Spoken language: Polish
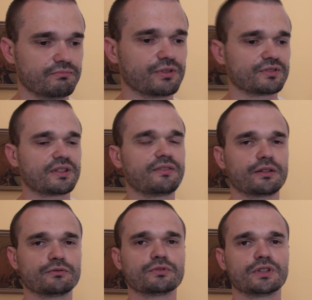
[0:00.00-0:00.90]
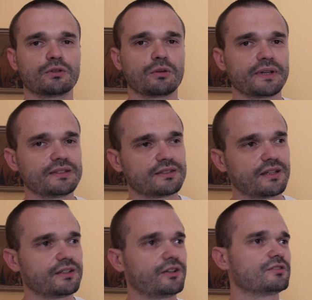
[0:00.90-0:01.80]
e, pozostawaniu w Unii
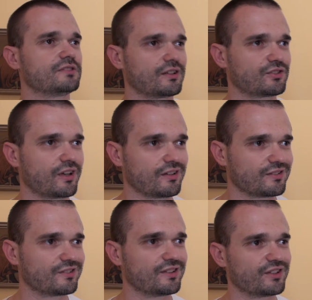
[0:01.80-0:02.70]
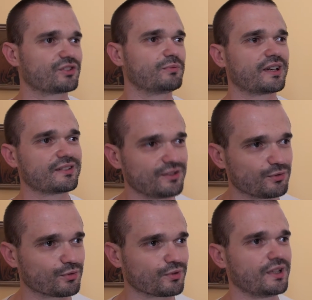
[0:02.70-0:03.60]
Europejskiej, nie oznacza jeszcze Brexitu.